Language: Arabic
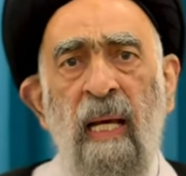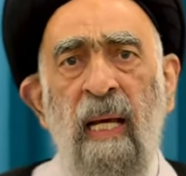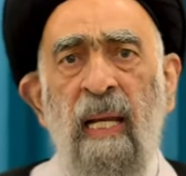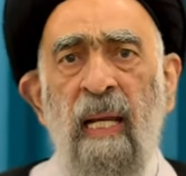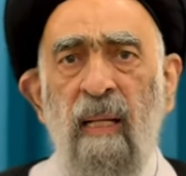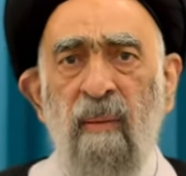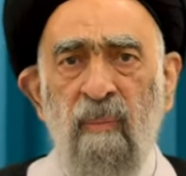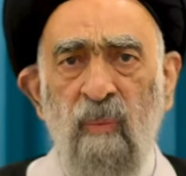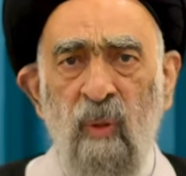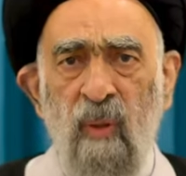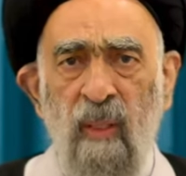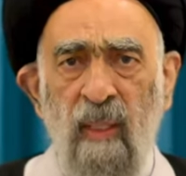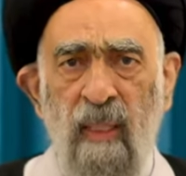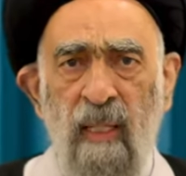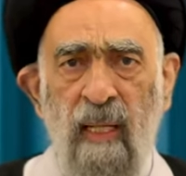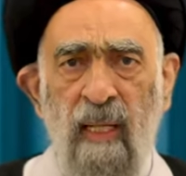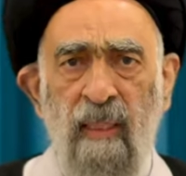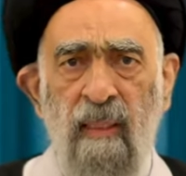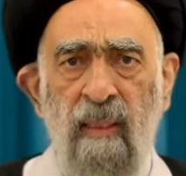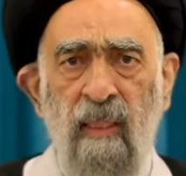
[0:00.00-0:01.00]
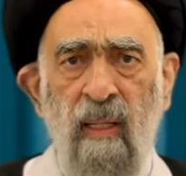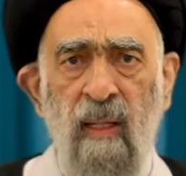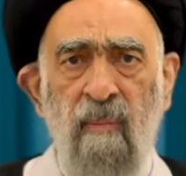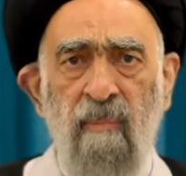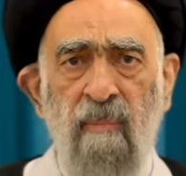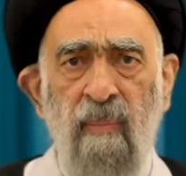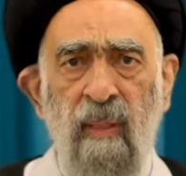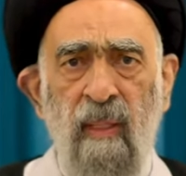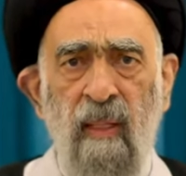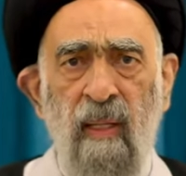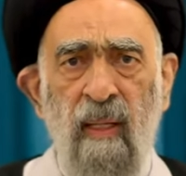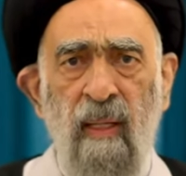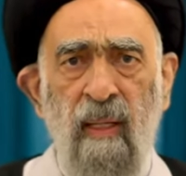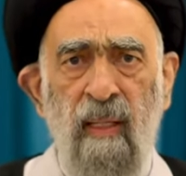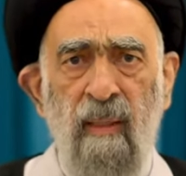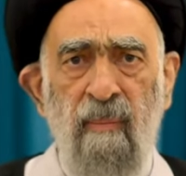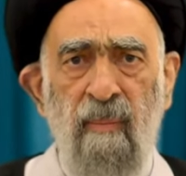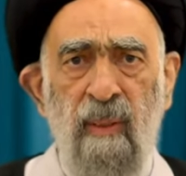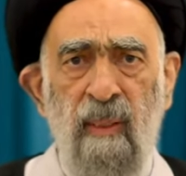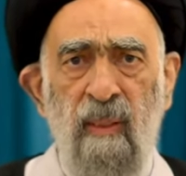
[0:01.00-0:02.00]
الحمد لله رب
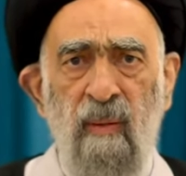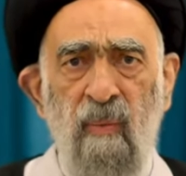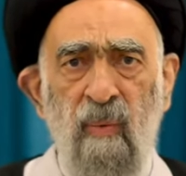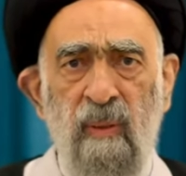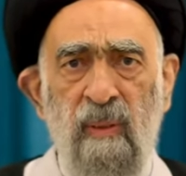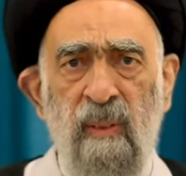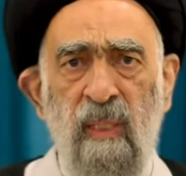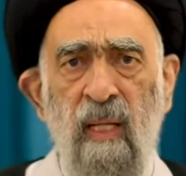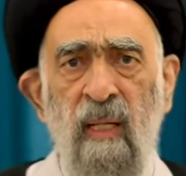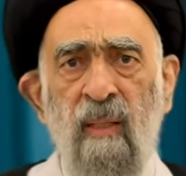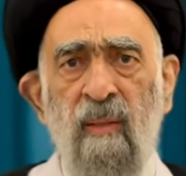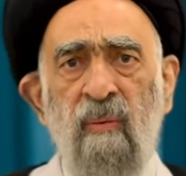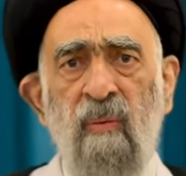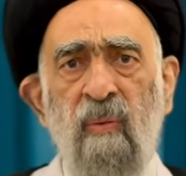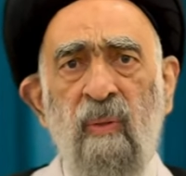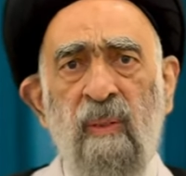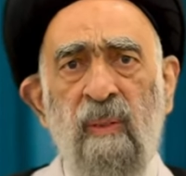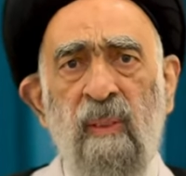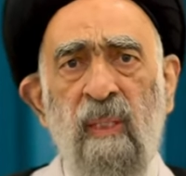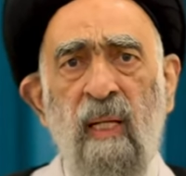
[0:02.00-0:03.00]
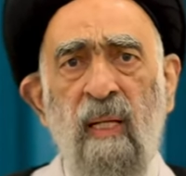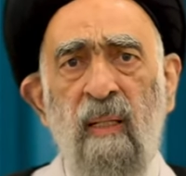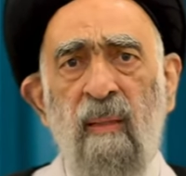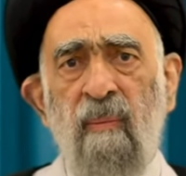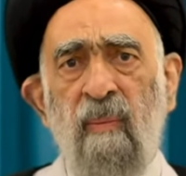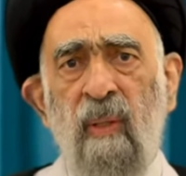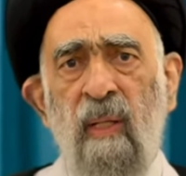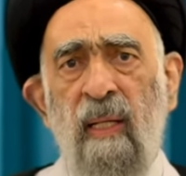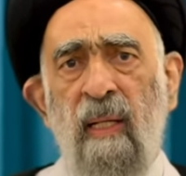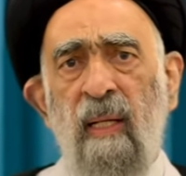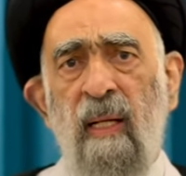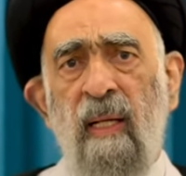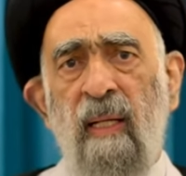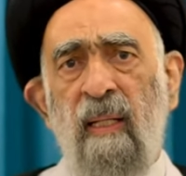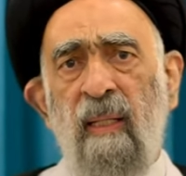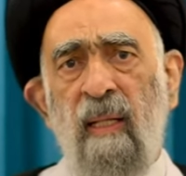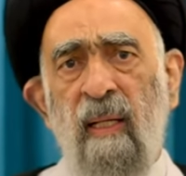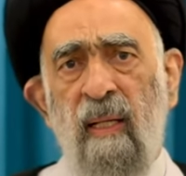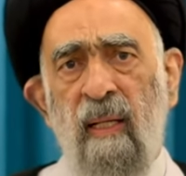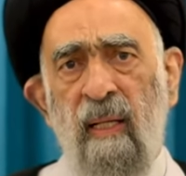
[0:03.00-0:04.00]
العالمين والصلاة والسلام على
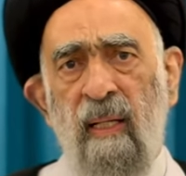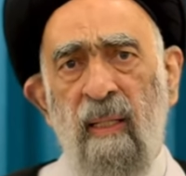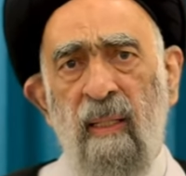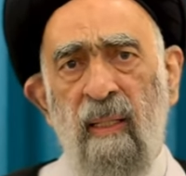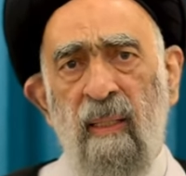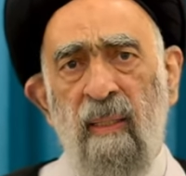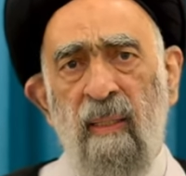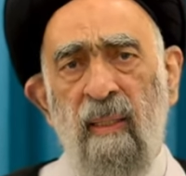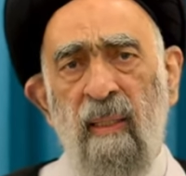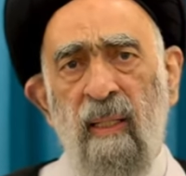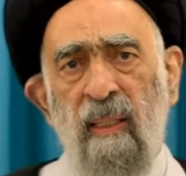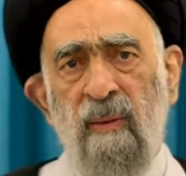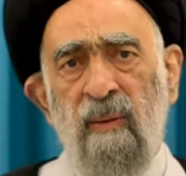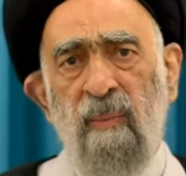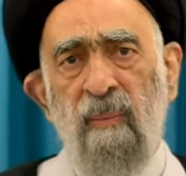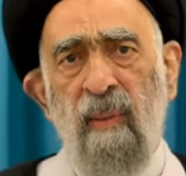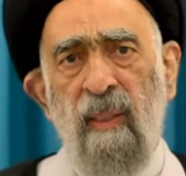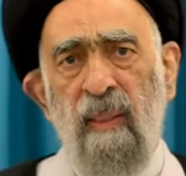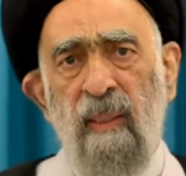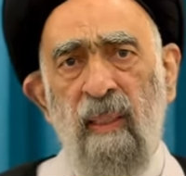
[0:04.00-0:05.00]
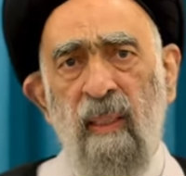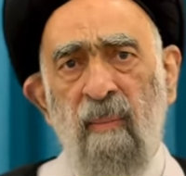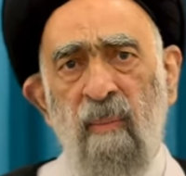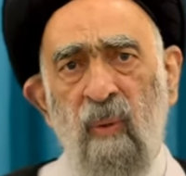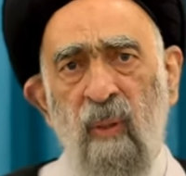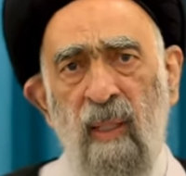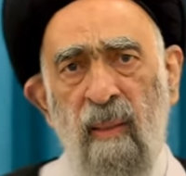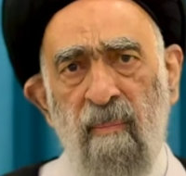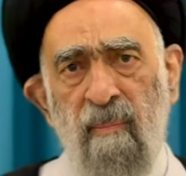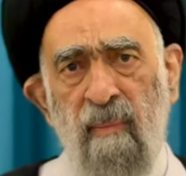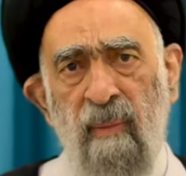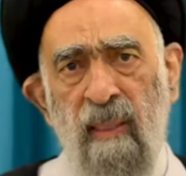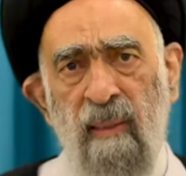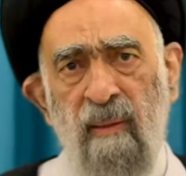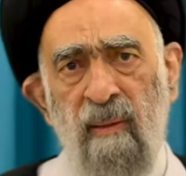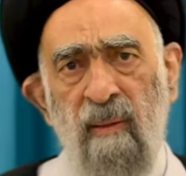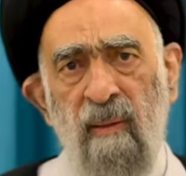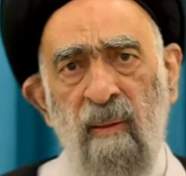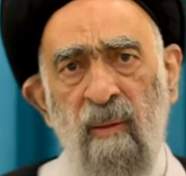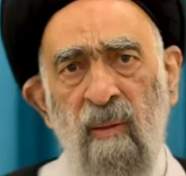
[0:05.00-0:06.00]
خير خلقه أجمعين محمد
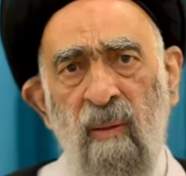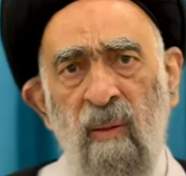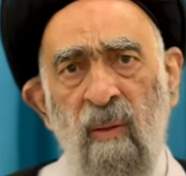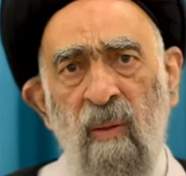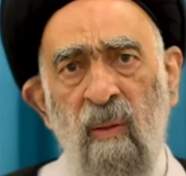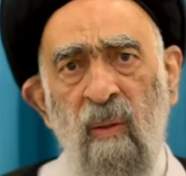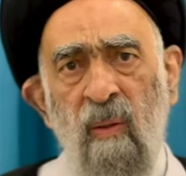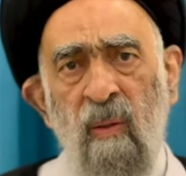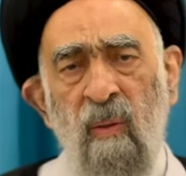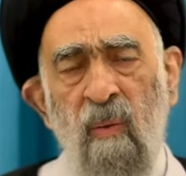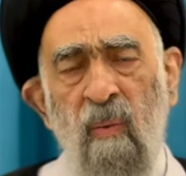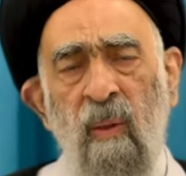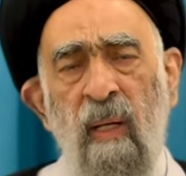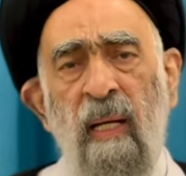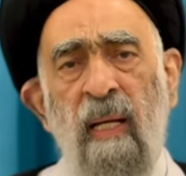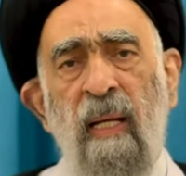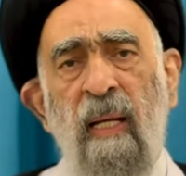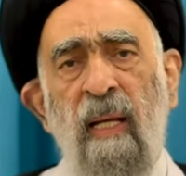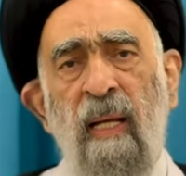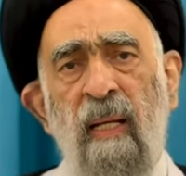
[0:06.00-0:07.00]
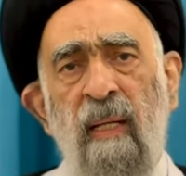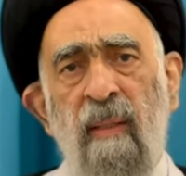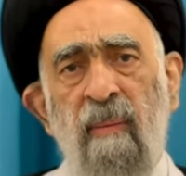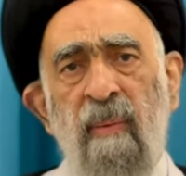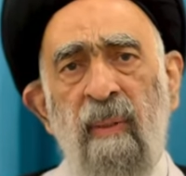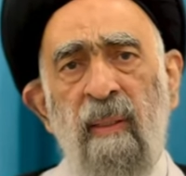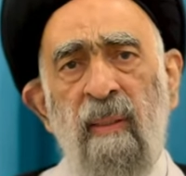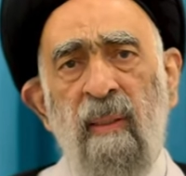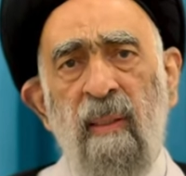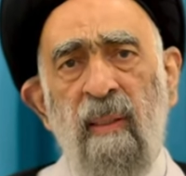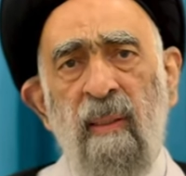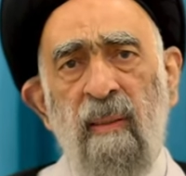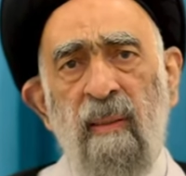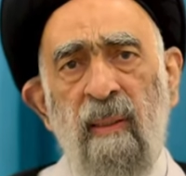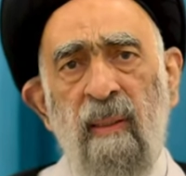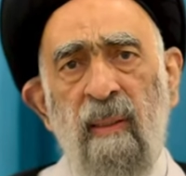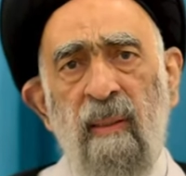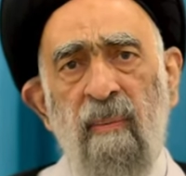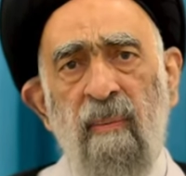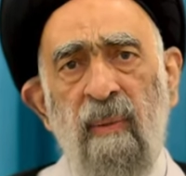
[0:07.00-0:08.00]
وعلى أهل بيته
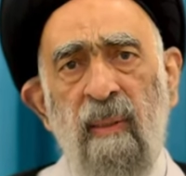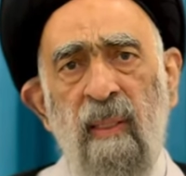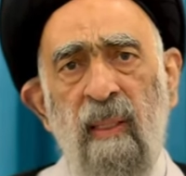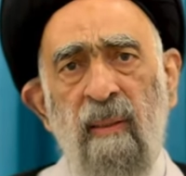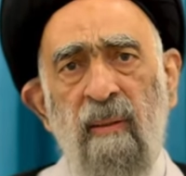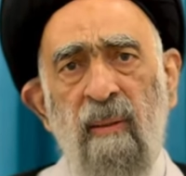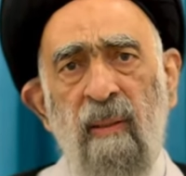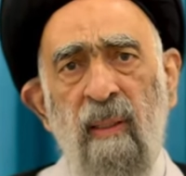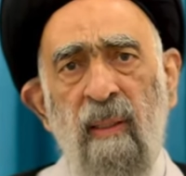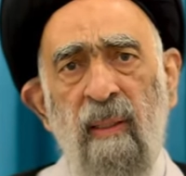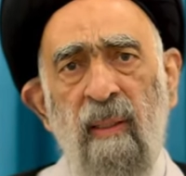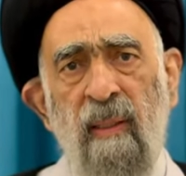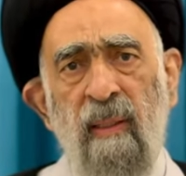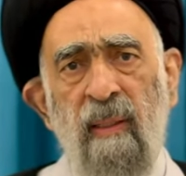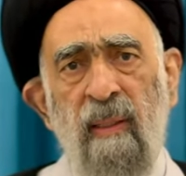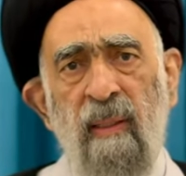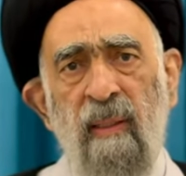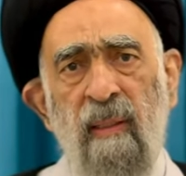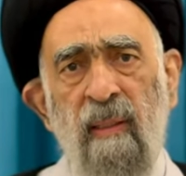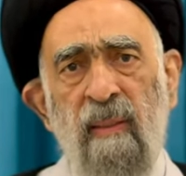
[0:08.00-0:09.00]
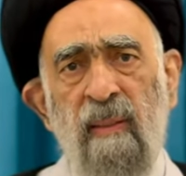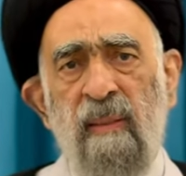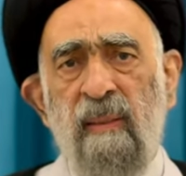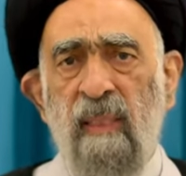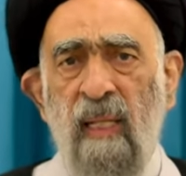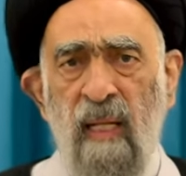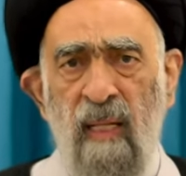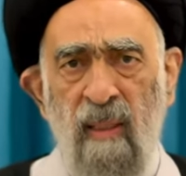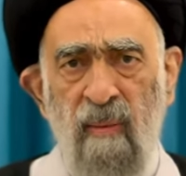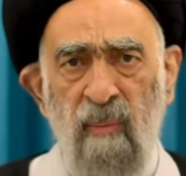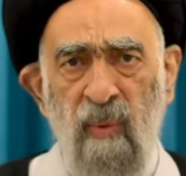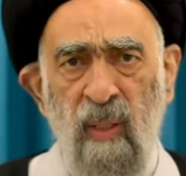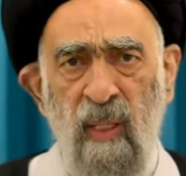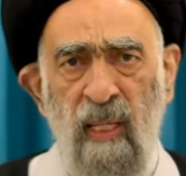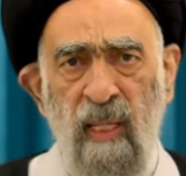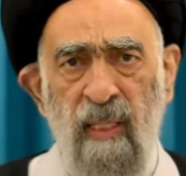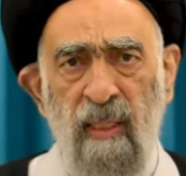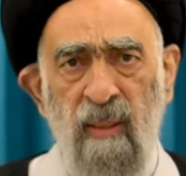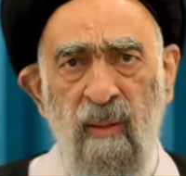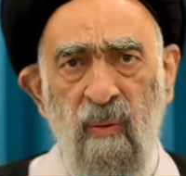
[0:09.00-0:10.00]
الطيبين الطاهرين سلام
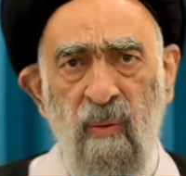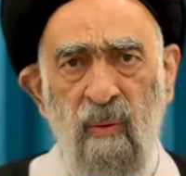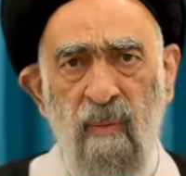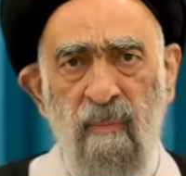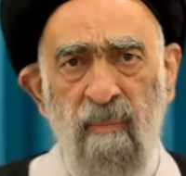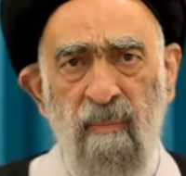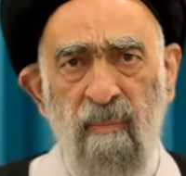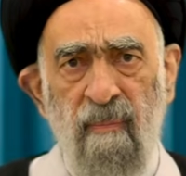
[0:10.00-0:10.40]
عليكم